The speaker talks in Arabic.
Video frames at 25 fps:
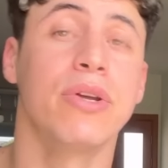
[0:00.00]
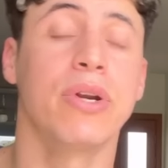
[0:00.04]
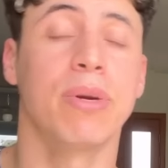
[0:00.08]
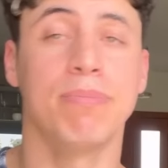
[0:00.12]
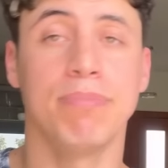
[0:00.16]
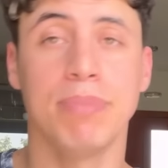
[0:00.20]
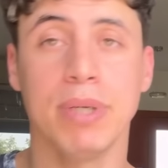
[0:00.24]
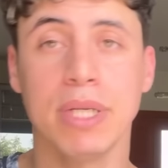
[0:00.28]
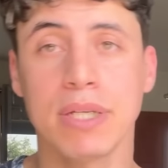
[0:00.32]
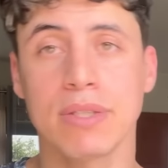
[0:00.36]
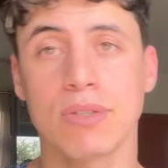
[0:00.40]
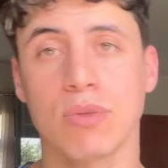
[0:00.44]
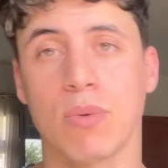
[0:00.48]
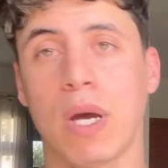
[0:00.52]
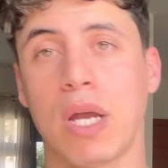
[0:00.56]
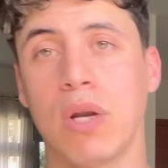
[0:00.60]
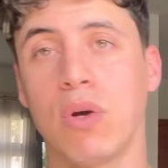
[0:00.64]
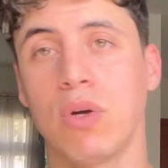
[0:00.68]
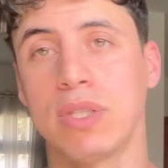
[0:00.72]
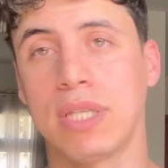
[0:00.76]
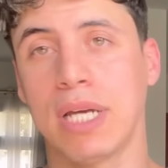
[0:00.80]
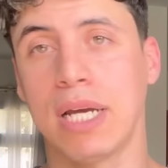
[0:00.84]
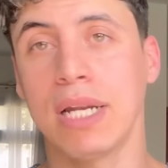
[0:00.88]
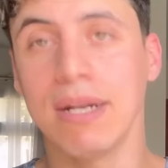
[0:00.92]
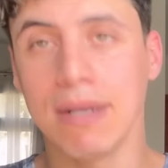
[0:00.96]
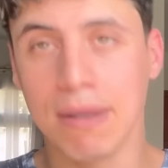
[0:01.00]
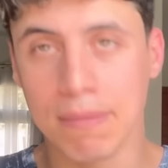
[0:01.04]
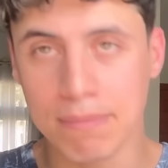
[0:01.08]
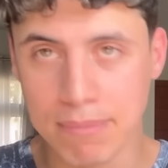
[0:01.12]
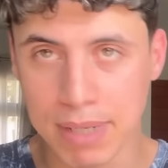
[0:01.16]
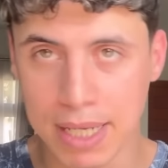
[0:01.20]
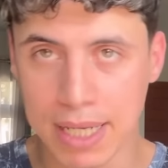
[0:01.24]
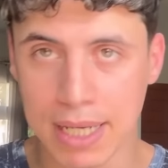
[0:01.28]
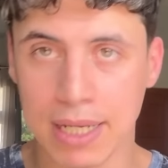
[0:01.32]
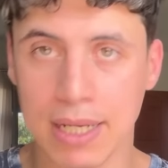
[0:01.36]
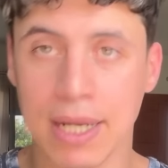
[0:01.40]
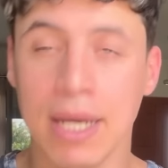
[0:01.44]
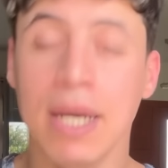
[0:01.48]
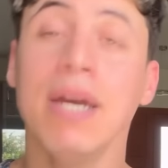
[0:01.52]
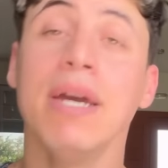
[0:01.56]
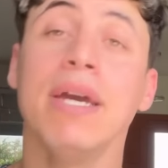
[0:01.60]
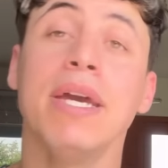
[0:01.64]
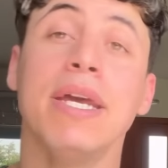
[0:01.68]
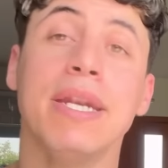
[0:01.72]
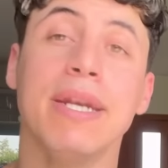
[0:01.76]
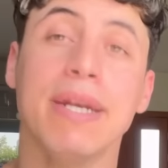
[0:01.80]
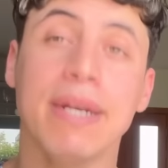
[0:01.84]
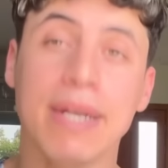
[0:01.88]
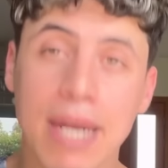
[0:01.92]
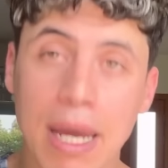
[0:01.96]
ربنا سبحانه وتعالى لما قال
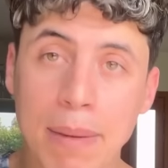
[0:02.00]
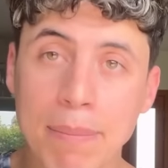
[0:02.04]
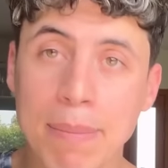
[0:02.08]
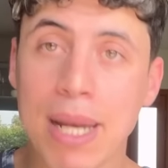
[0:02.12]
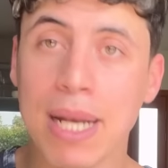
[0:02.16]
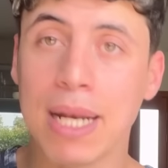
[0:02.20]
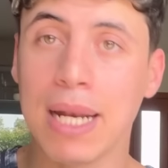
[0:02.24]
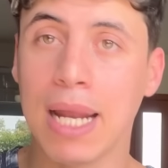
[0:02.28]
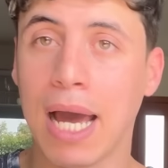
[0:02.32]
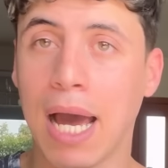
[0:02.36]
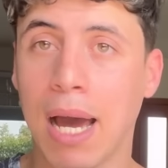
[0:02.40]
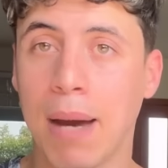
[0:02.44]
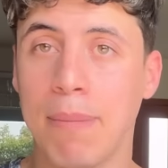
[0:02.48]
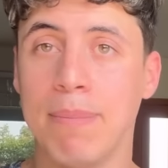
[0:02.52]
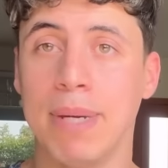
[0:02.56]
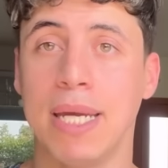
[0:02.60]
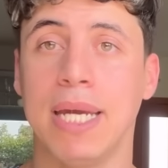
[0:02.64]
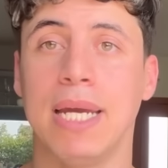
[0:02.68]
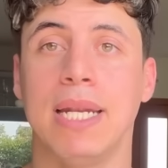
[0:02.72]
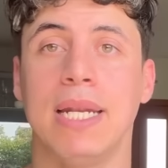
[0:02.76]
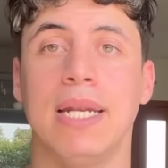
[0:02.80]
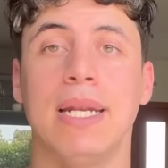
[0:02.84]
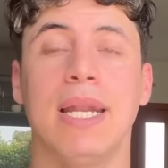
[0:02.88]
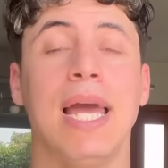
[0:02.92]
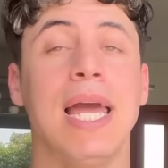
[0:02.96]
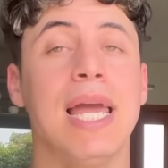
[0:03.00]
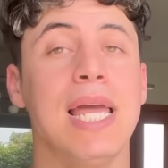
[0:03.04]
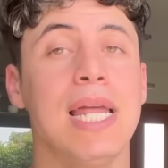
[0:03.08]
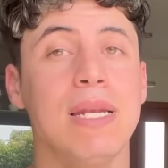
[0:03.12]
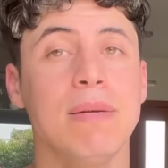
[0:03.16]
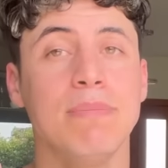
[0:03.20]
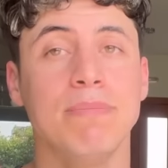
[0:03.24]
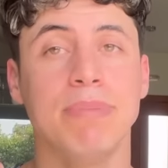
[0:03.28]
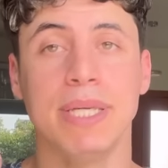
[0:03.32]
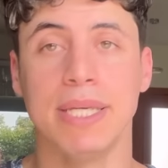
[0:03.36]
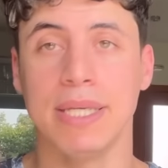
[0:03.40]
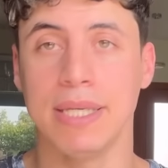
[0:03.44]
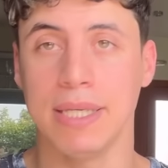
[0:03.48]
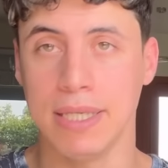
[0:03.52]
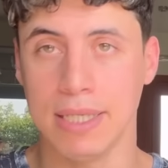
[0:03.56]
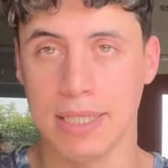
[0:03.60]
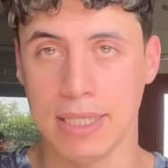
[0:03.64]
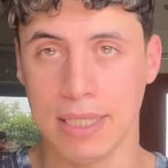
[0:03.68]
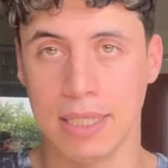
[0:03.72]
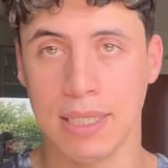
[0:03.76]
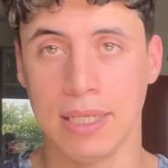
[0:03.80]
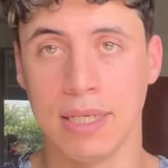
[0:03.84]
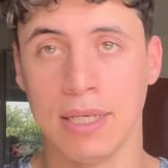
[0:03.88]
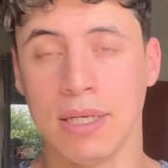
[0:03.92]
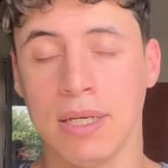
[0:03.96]
انما الاعمال قال
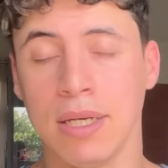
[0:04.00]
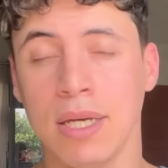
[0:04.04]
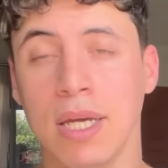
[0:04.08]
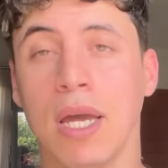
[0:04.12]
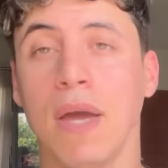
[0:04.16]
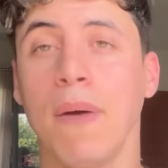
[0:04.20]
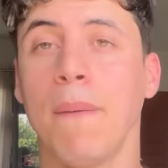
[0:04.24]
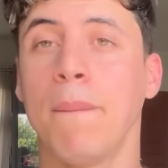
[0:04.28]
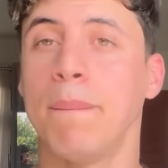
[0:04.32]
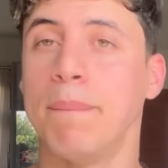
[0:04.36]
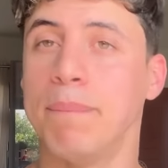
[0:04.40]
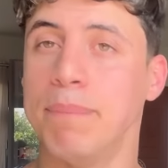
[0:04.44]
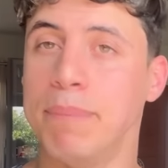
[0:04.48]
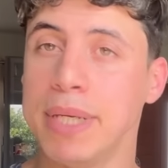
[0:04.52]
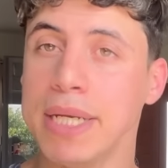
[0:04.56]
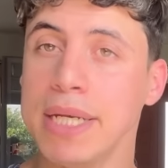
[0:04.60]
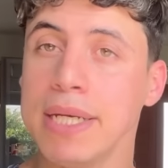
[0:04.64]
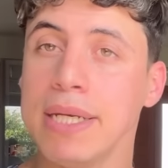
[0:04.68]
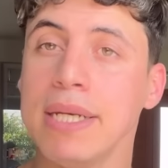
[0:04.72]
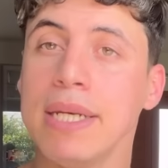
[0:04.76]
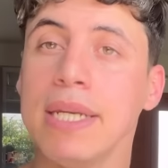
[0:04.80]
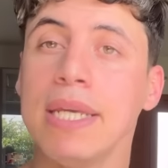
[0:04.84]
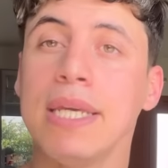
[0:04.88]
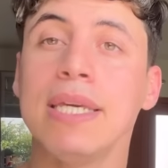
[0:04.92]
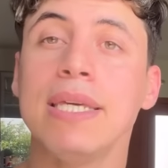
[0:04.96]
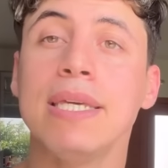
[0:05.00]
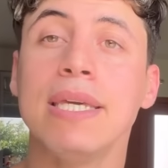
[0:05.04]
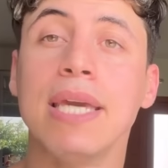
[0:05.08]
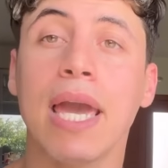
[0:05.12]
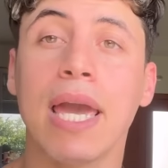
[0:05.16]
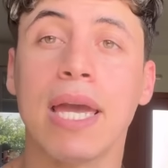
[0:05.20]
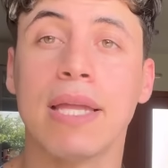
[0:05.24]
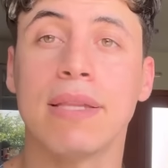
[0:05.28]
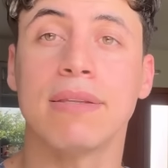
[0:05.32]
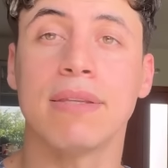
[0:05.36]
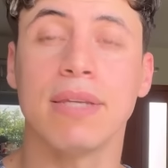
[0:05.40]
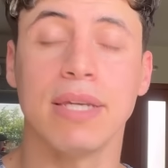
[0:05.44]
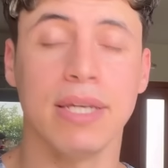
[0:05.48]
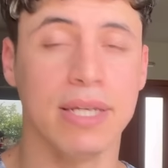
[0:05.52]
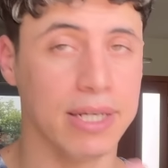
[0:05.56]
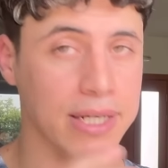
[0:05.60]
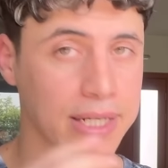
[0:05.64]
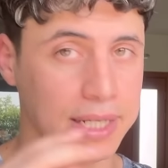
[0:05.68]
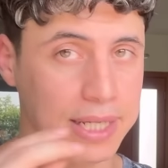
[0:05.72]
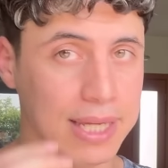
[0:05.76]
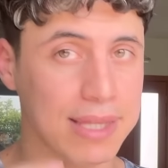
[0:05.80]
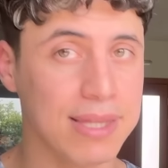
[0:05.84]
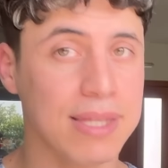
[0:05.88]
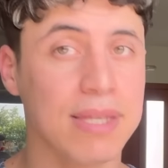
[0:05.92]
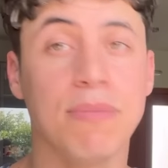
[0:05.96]
بايه بالنيات
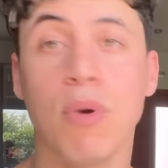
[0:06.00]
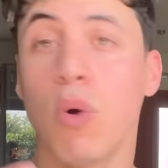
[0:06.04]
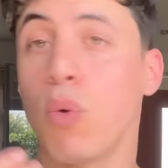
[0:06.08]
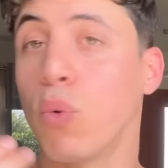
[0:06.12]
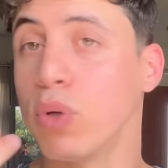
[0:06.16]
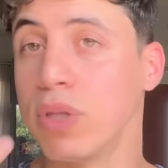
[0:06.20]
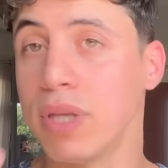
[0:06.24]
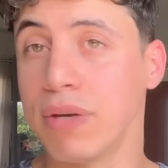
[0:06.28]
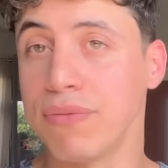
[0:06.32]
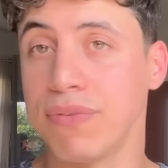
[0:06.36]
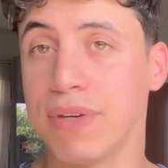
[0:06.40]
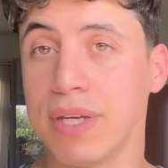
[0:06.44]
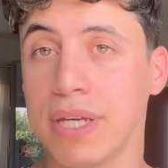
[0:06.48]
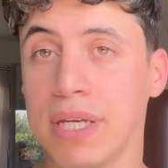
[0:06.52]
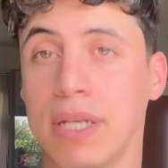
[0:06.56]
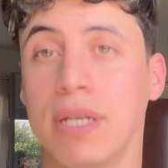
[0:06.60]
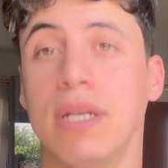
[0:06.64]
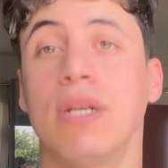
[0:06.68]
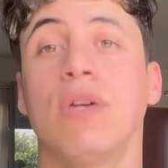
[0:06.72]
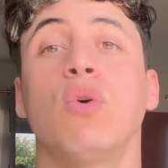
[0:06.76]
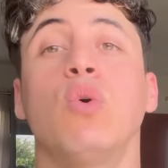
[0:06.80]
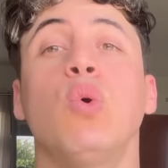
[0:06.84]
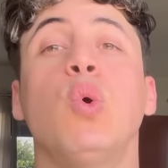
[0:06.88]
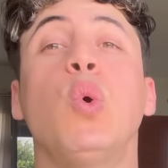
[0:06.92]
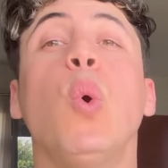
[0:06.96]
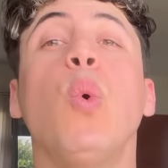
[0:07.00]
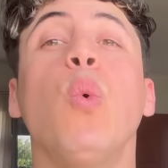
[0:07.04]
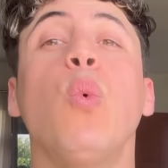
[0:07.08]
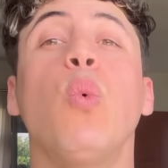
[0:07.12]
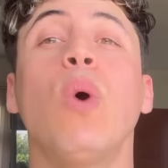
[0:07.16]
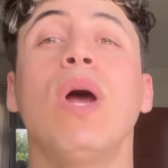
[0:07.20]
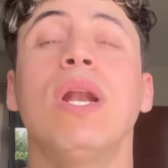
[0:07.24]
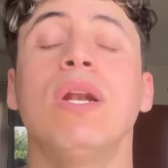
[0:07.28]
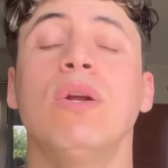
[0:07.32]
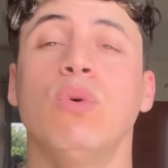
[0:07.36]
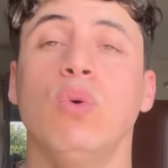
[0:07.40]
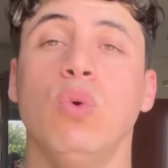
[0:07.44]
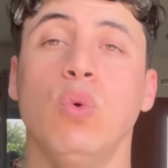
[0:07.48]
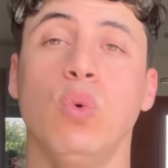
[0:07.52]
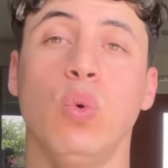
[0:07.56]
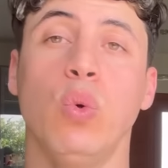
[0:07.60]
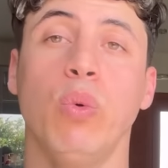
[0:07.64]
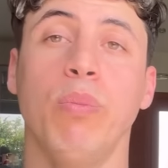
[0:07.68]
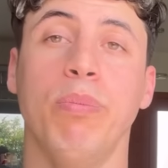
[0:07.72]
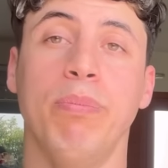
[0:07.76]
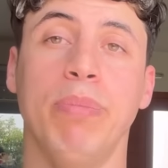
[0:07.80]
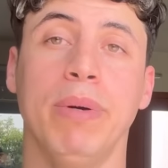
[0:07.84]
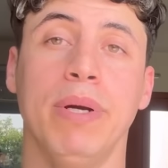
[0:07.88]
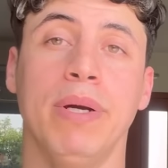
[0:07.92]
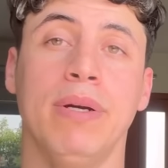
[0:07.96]
النيات دي موجوده فين جوه القلوب